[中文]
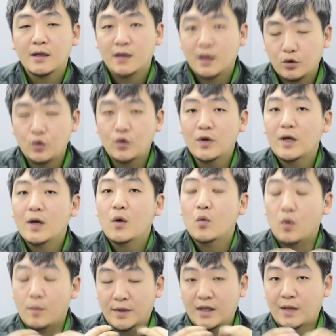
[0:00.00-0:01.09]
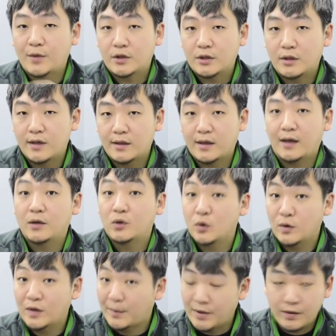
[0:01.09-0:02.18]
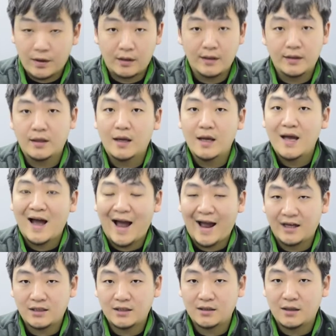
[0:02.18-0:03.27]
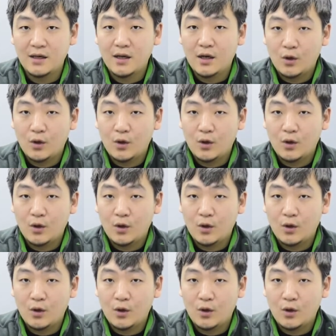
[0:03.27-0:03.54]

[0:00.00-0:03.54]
那对于我们大飙车而言呢，还是对于大冰块而言呢，还是。